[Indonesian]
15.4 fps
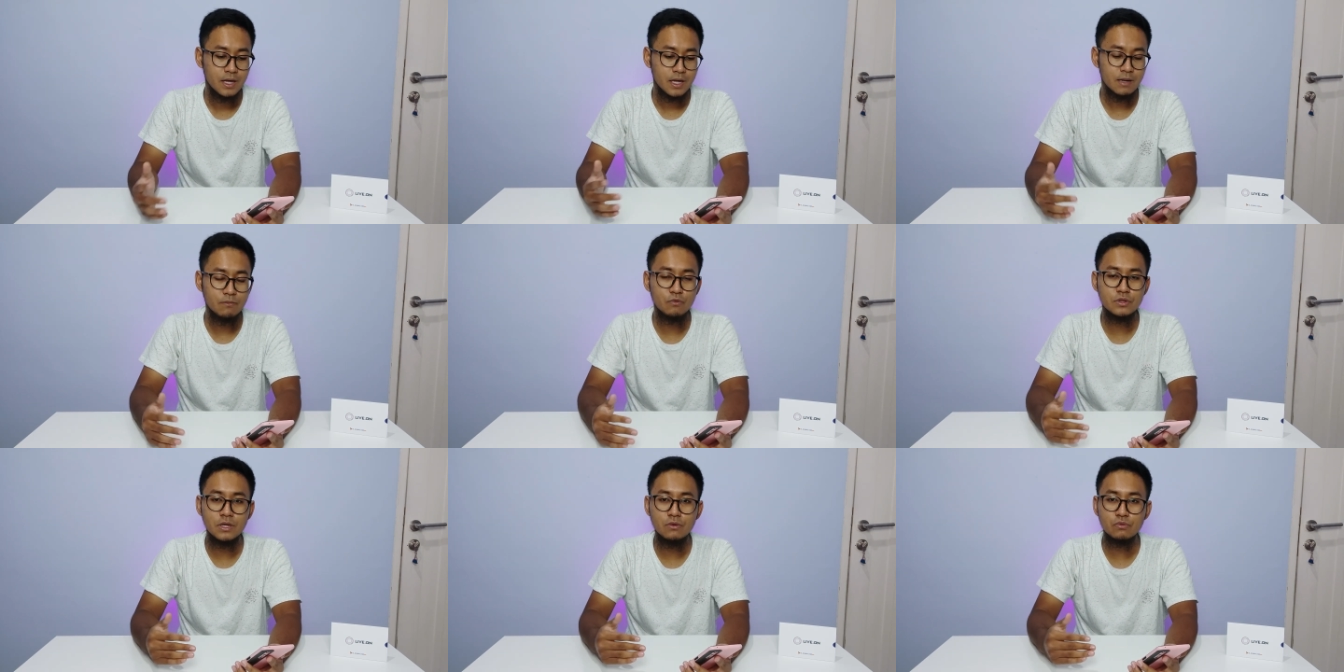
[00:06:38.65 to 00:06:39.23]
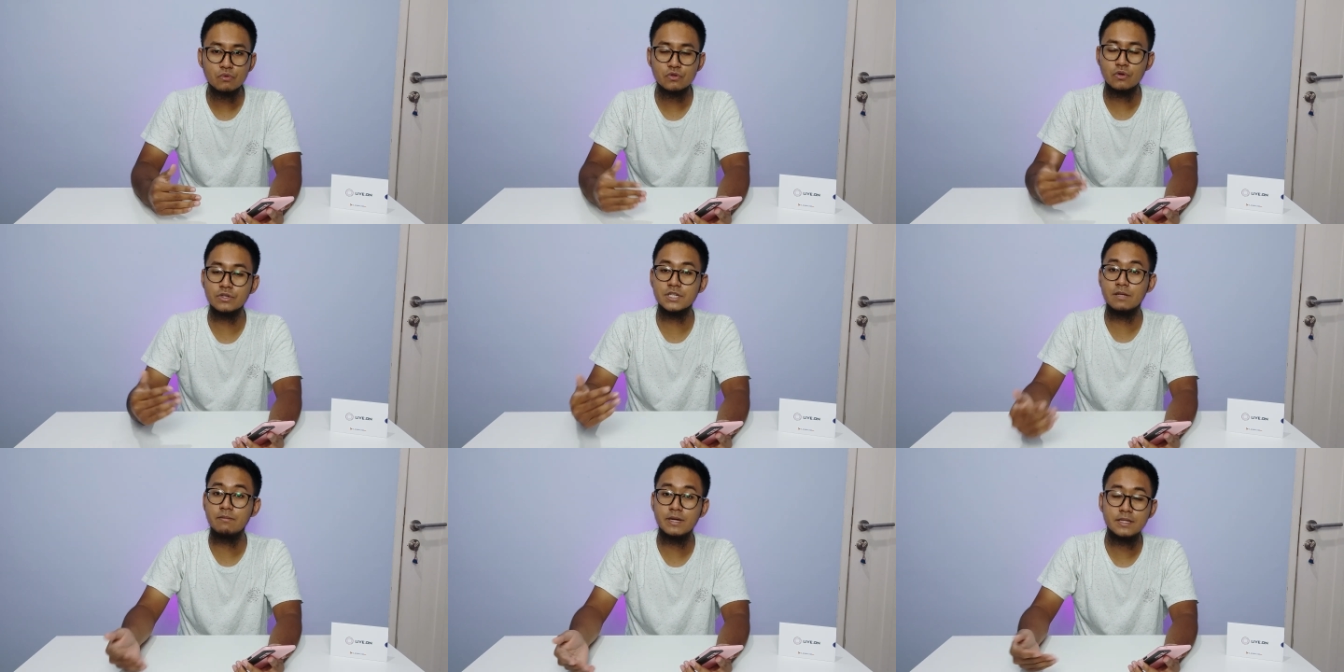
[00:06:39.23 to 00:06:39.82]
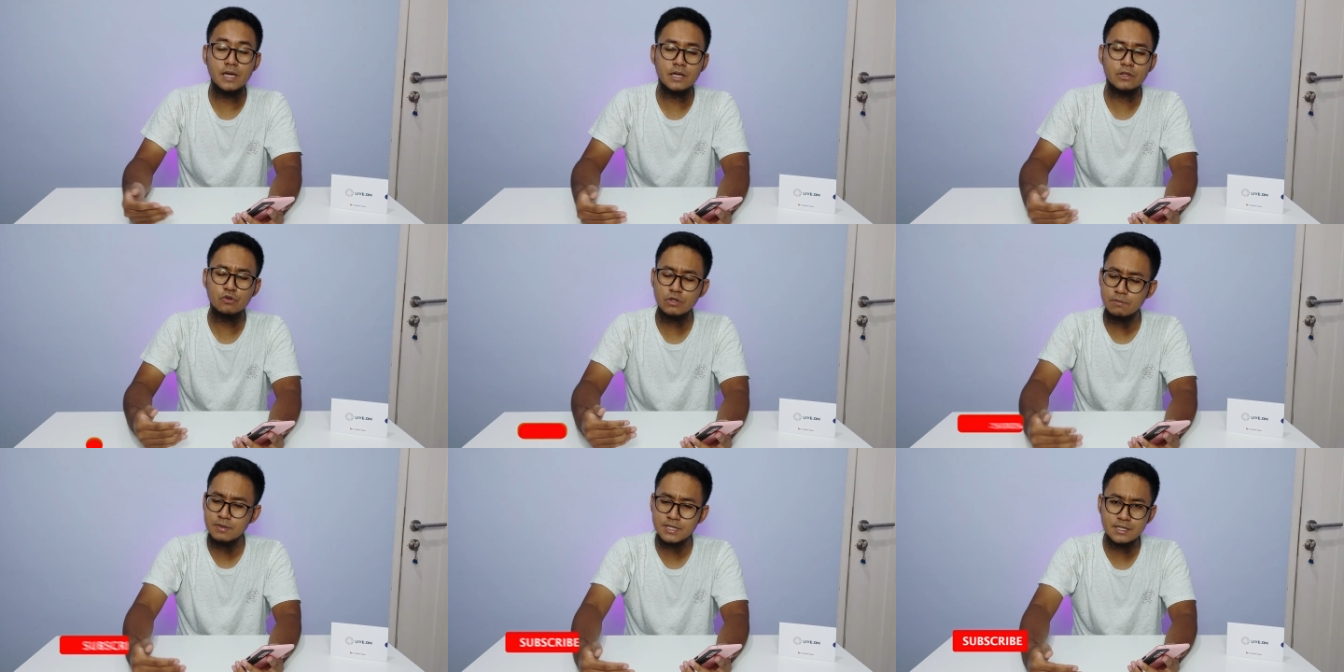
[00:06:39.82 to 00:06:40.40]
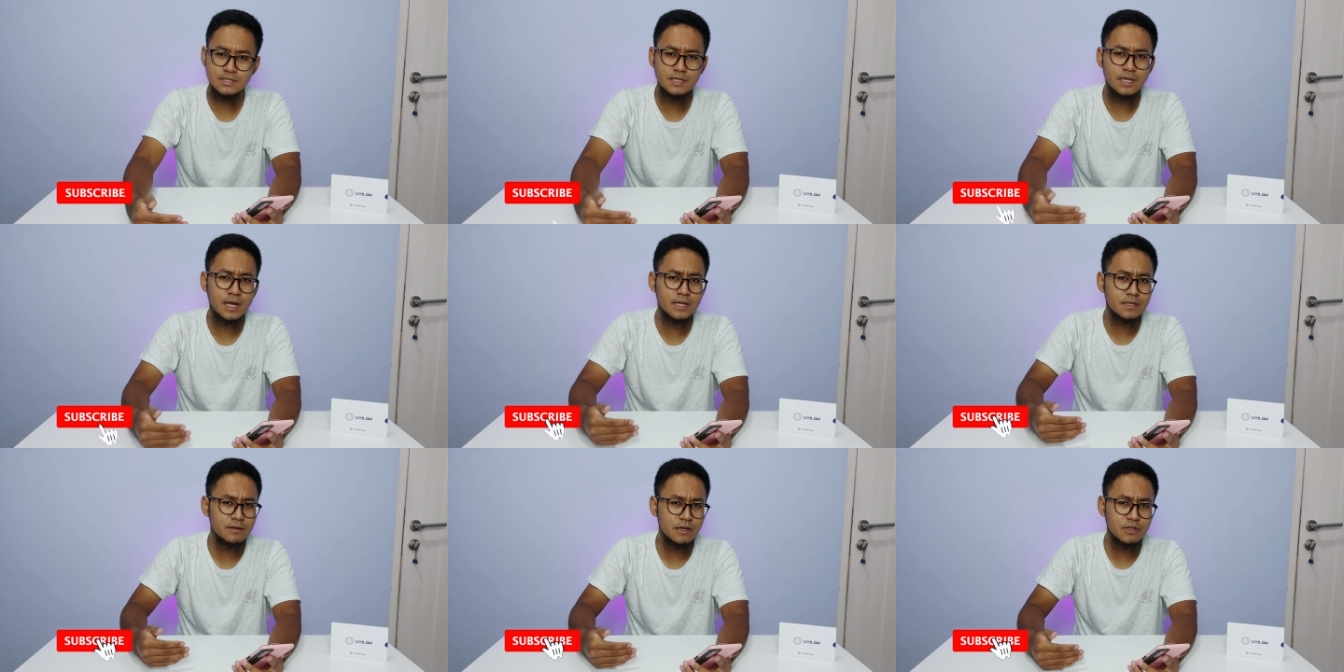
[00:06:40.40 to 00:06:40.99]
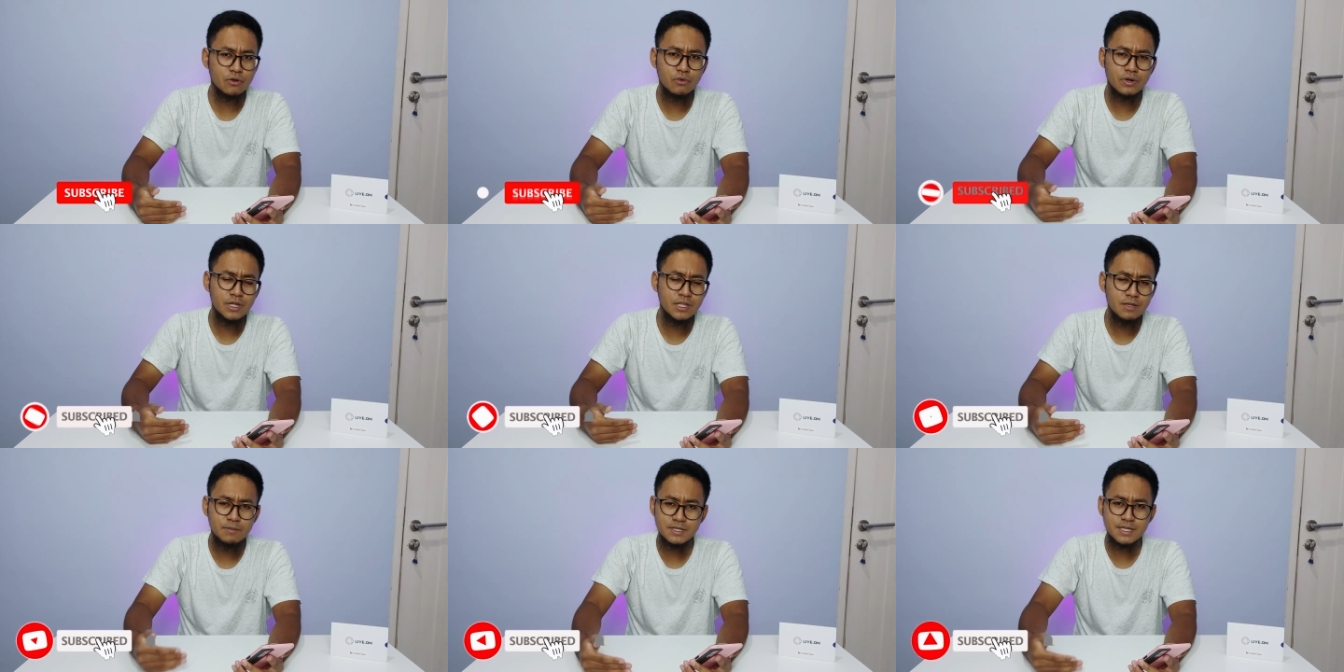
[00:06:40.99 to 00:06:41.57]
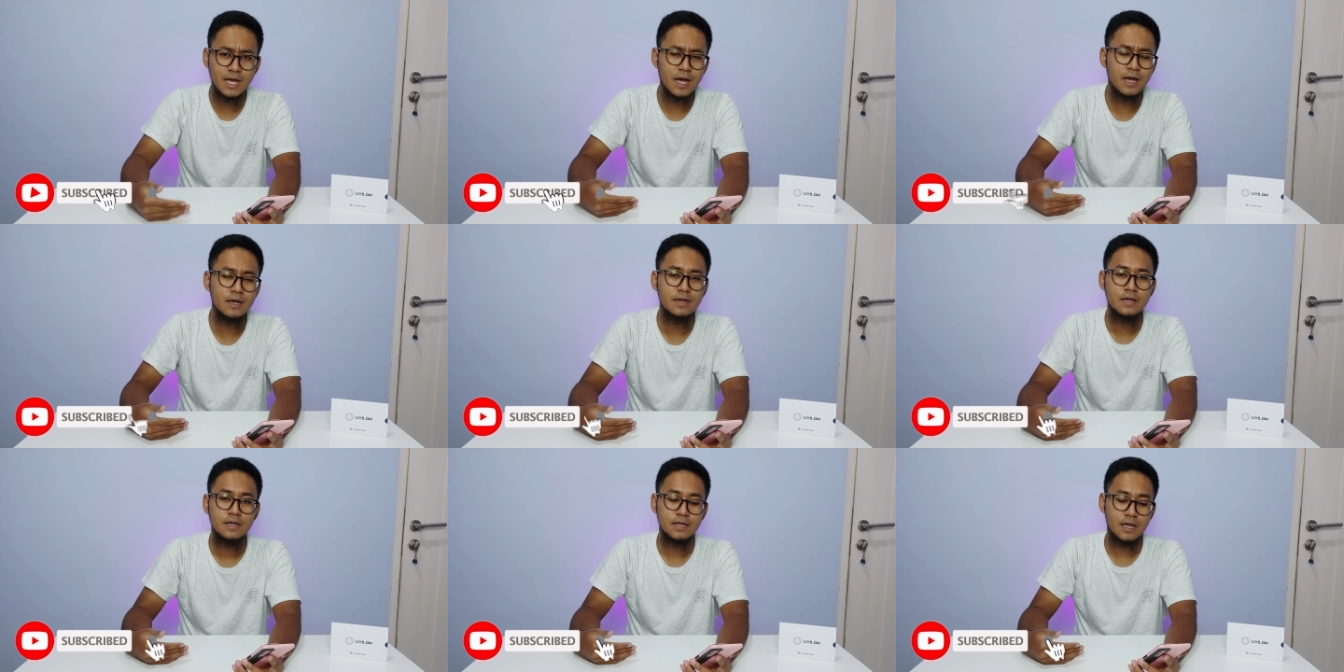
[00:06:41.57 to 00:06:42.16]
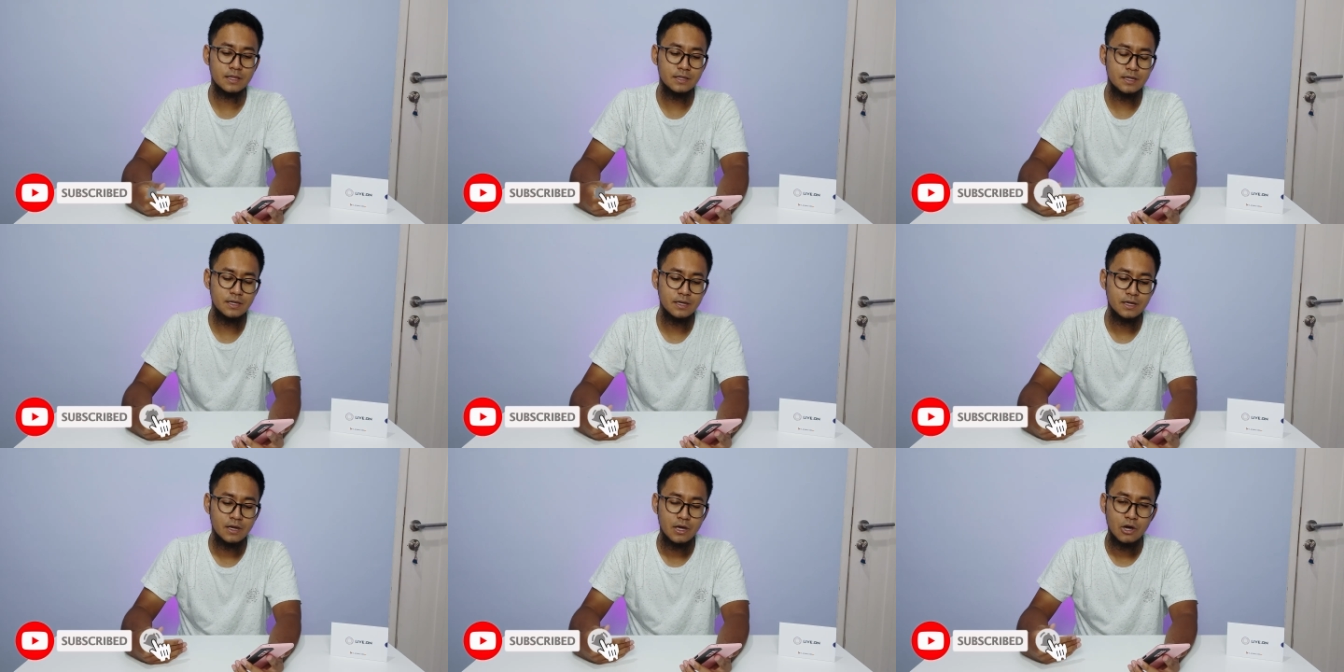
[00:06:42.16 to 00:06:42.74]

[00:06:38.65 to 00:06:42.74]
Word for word: kemudian untuk sosial media itu dipisah sendiri kategori itu bisa jadi